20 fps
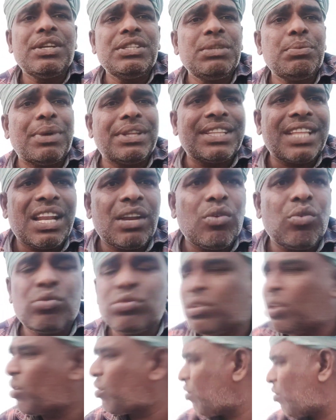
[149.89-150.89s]
వాసి బత్తాలు
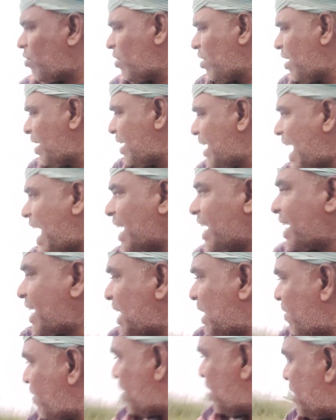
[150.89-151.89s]
కొక్కుతారు
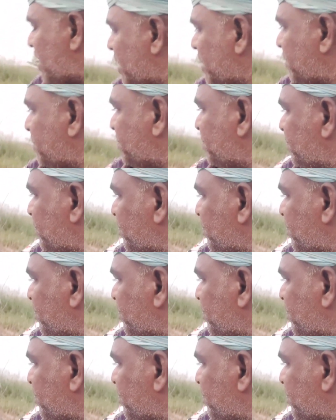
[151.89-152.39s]
ఆటకు రావాలని